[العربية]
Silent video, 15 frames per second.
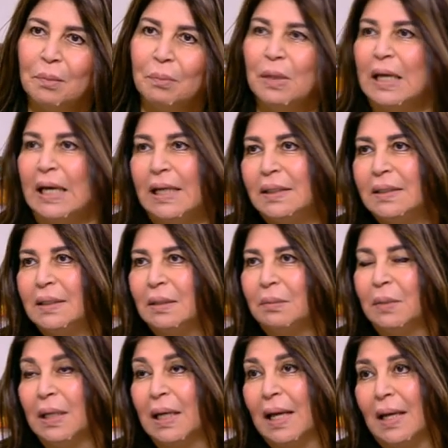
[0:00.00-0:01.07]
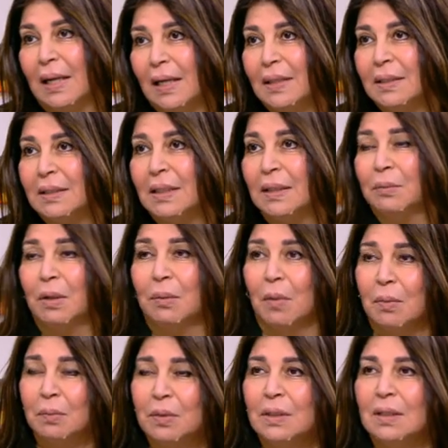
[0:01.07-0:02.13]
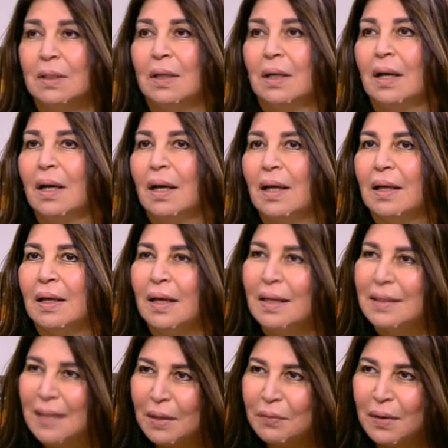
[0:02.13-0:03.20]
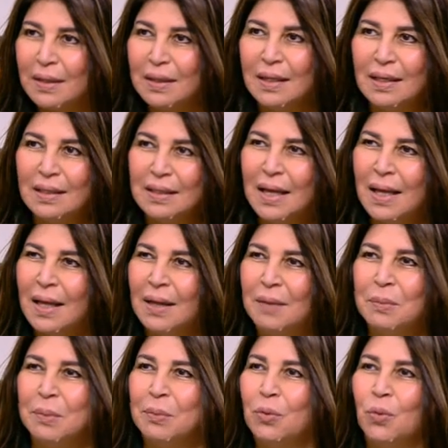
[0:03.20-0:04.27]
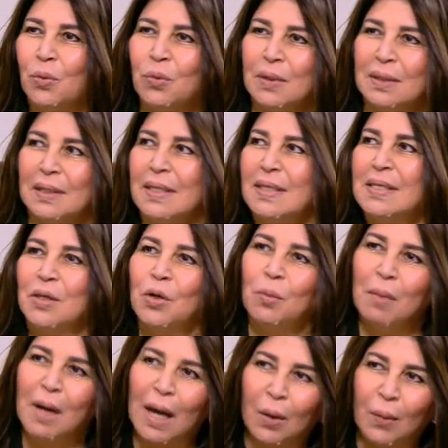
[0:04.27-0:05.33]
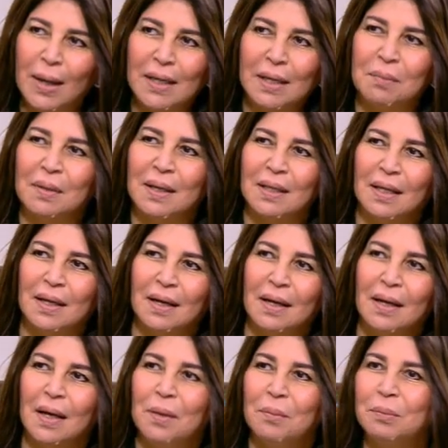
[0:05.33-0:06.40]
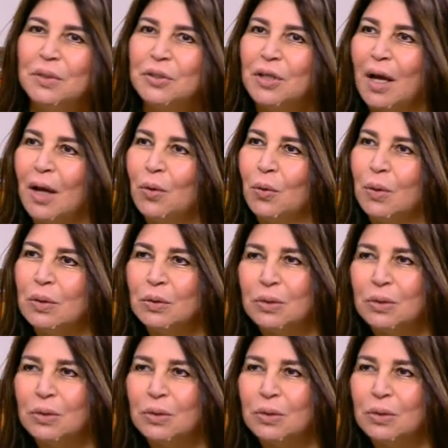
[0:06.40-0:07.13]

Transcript: من عيلتي من خالاتي من مامتي آه، انت عارفه الجيل ده بيبقوا تحس ان هم هوانم كده بيشتغلوا آه.